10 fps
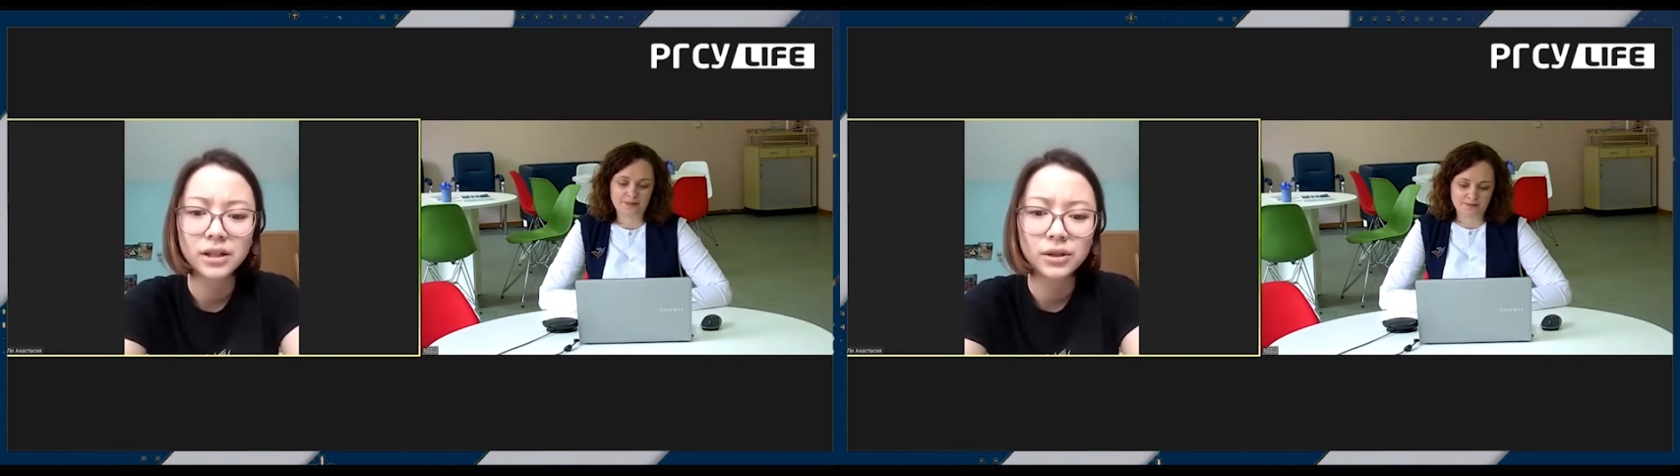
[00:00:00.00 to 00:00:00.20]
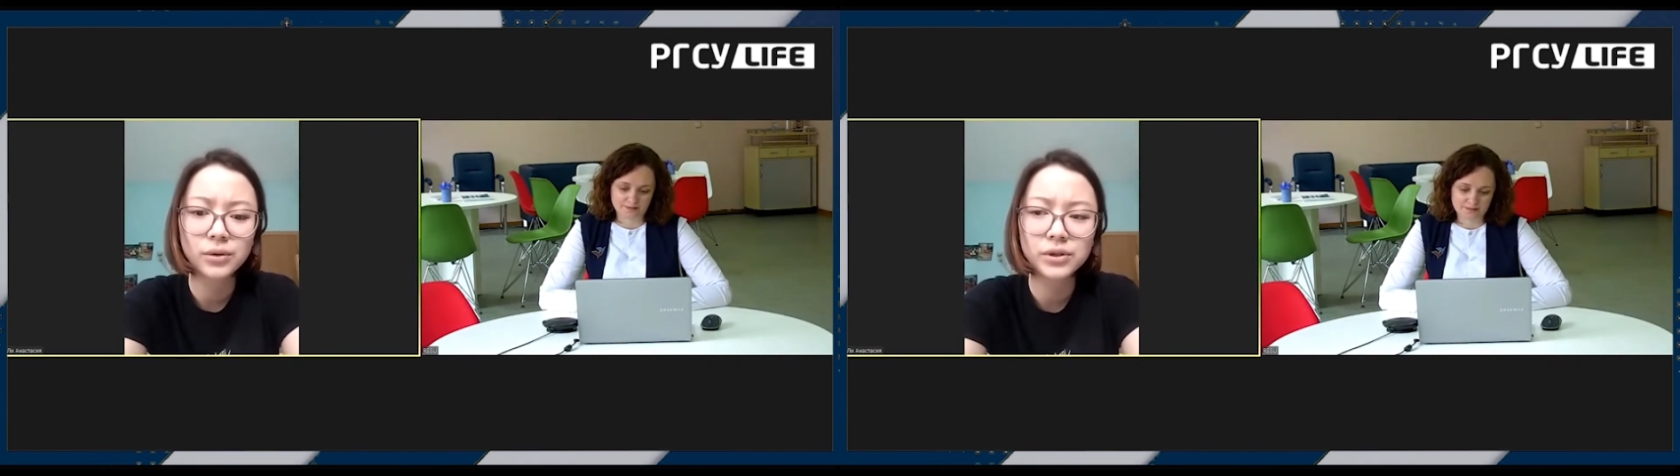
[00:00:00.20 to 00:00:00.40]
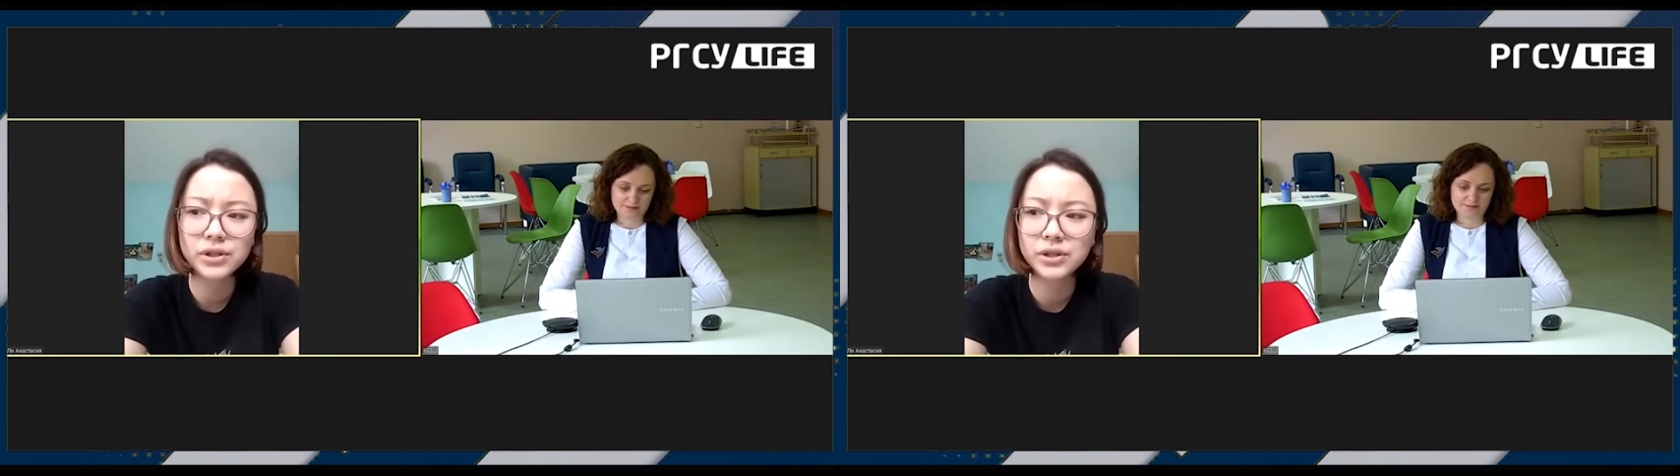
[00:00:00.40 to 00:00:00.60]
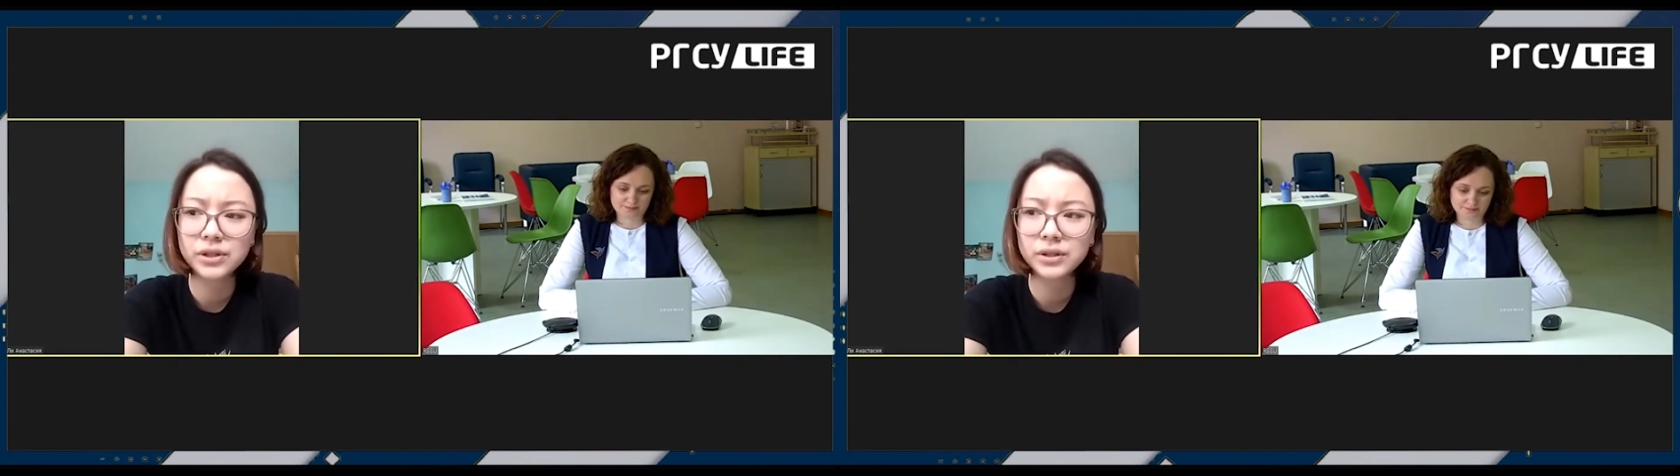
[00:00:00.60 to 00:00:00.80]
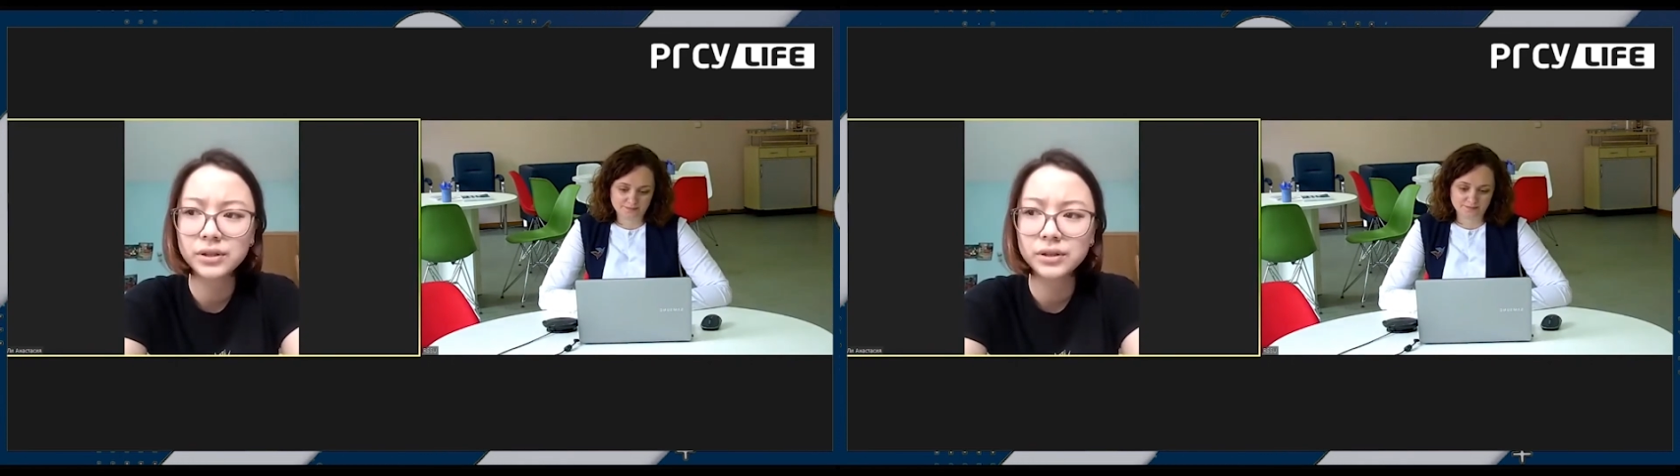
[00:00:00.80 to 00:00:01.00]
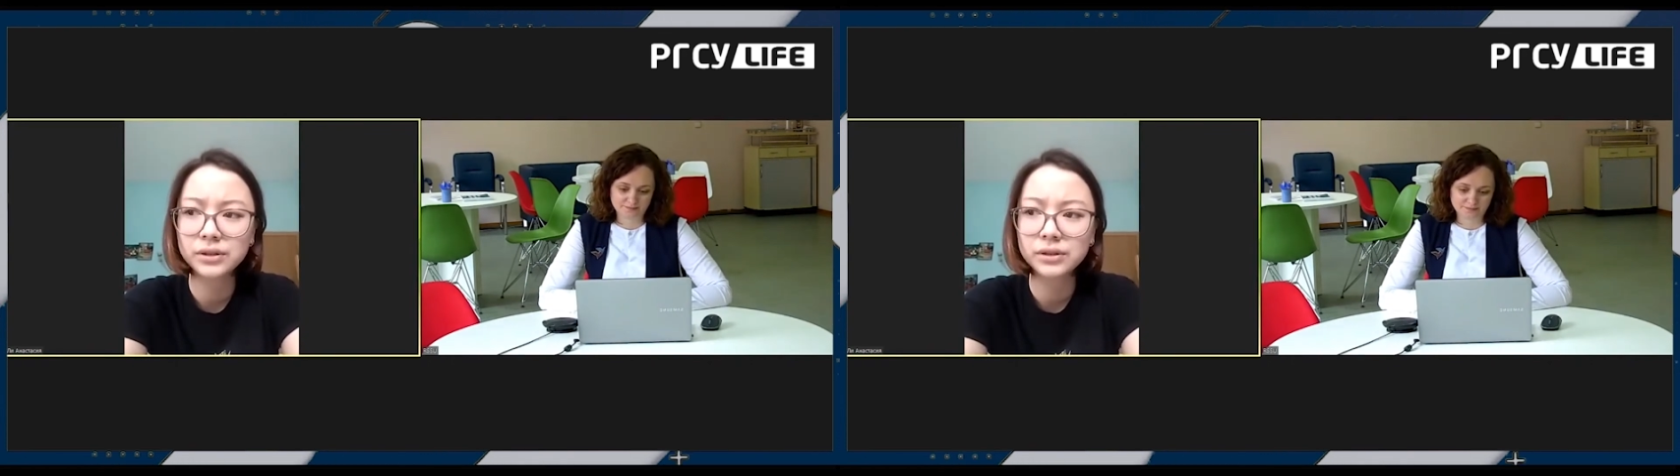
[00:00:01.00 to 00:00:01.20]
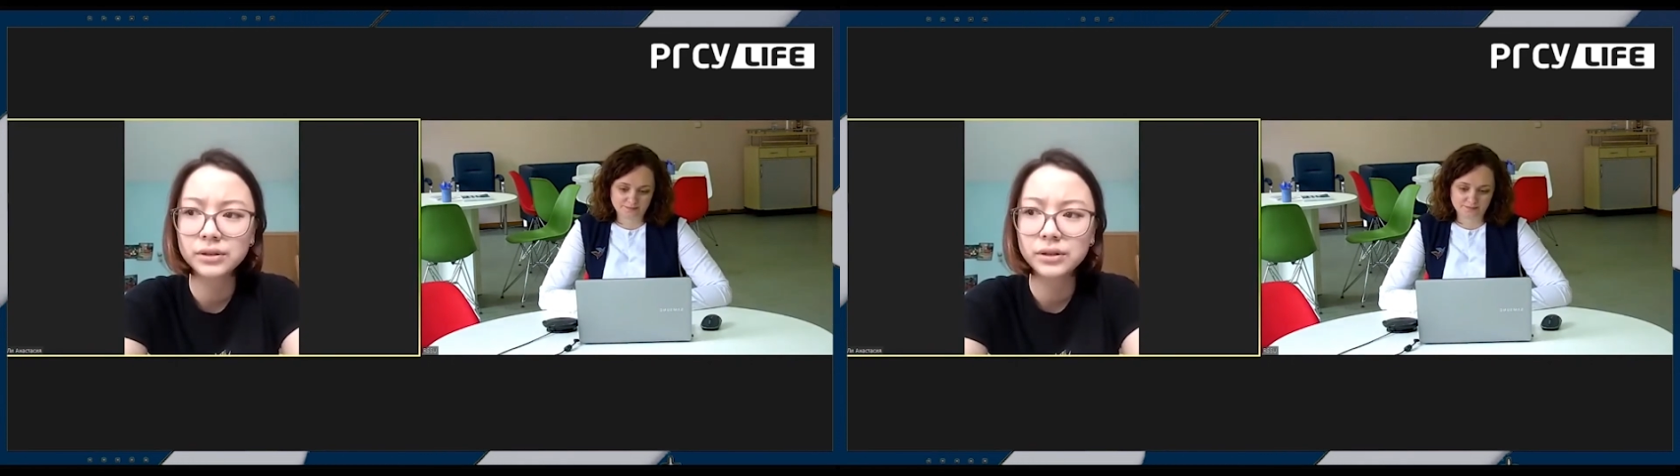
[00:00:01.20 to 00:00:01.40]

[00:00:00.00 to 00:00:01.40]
То есть э,